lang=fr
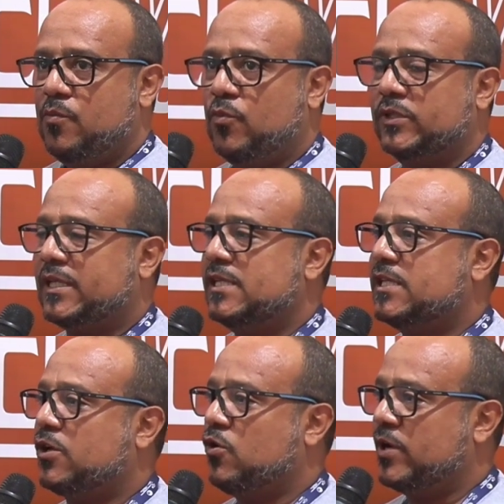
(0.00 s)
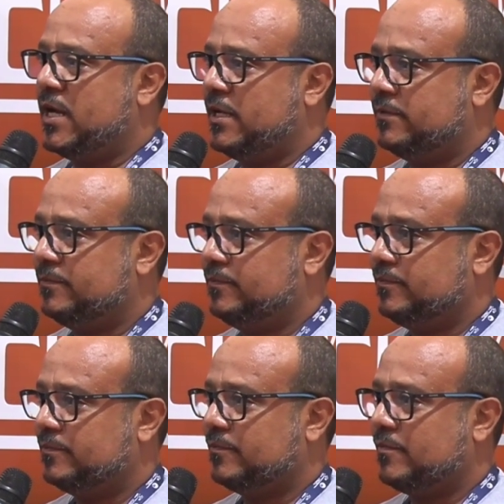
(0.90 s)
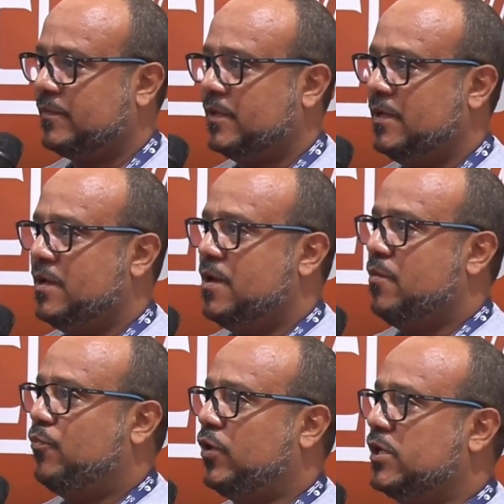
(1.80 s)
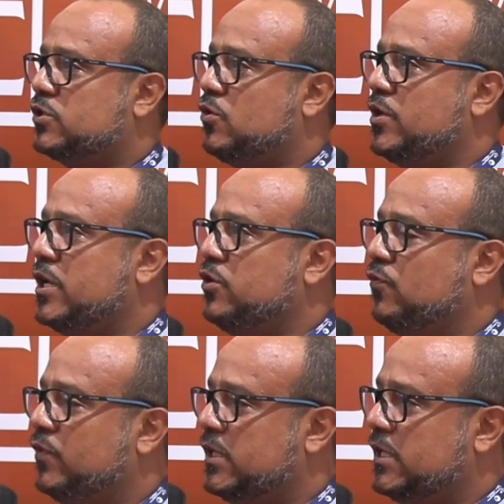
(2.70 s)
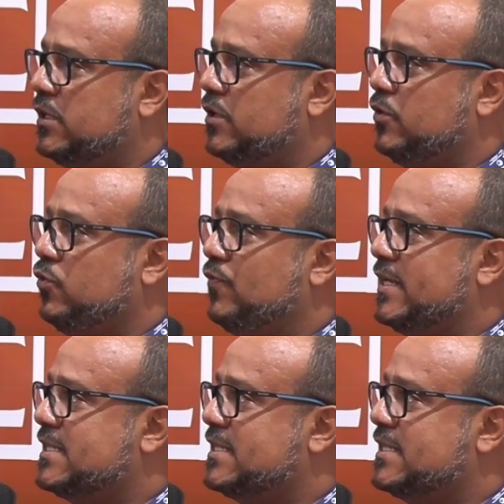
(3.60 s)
montrer ce qu'on a pour l'instant, on a euh, une nouvelle,